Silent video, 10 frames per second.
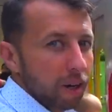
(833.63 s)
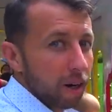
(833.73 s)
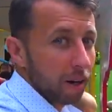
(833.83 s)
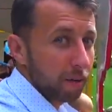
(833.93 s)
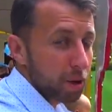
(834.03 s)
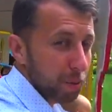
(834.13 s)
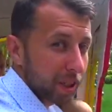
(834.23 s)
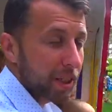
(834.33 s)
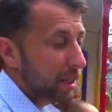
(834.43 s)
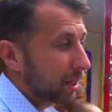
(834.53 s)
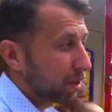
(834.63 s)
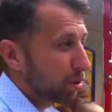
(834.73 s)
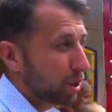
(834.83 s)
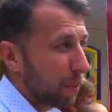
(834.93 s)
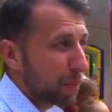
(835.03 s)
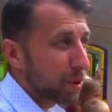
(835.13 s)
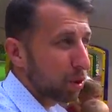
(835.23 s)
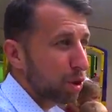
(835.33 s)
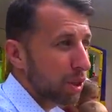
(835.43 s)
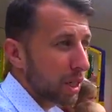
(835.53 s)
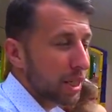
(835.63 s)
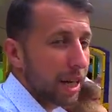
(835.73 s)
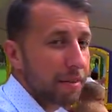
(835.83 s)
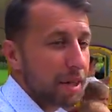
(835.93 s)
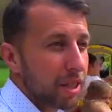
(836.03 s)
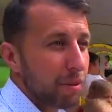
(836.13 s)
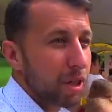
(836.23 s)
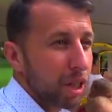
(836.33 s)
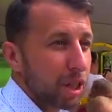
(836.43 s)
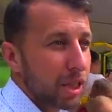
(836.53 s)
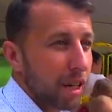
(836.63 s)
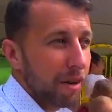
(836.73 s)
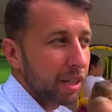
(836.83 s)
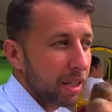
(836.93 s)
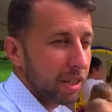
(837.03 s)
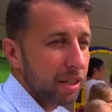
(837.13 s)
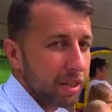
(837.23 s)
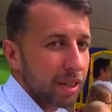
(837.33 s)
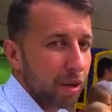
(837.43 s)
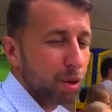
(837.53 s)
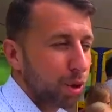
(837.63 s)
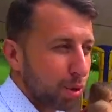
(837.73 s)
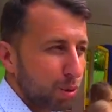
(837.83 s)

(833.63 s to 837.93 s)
А, вот смотрите, дорогие друзья, песочница с навесами, даже эскаваторы для детей, очень